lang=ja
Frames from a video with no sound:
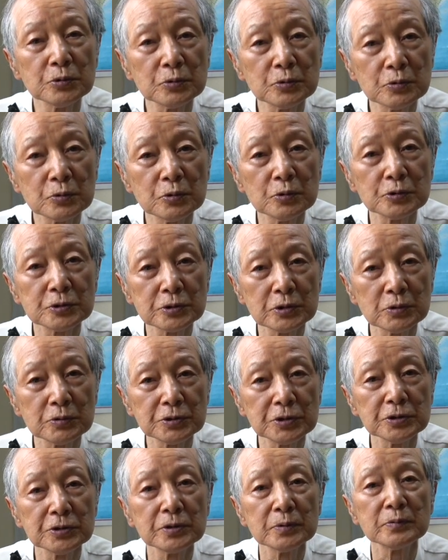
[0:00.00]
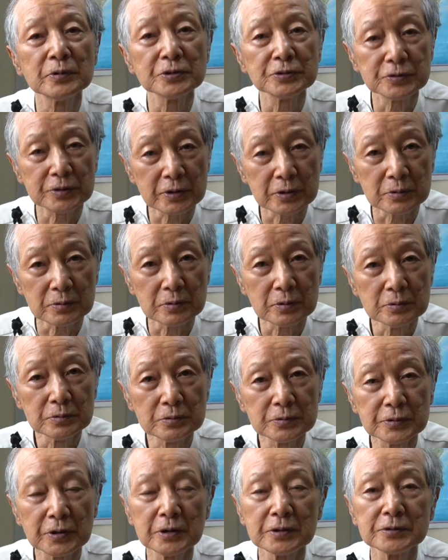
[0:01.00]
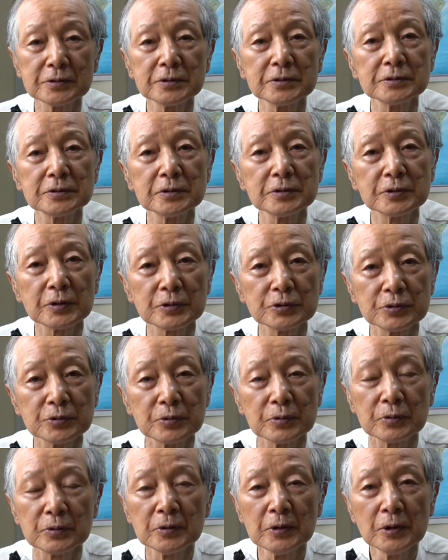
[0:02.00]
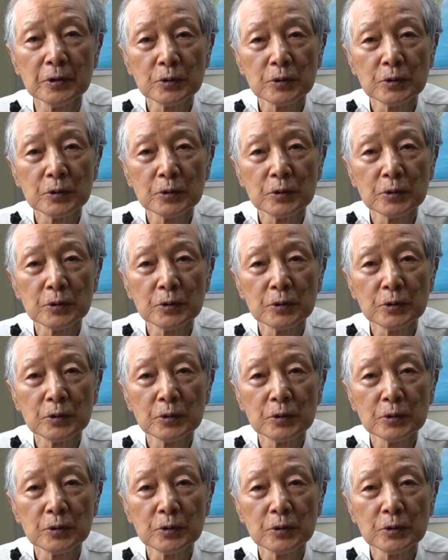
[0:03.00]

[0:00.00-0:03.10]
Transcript: の講座を聞いてましたよ、大先生たちの。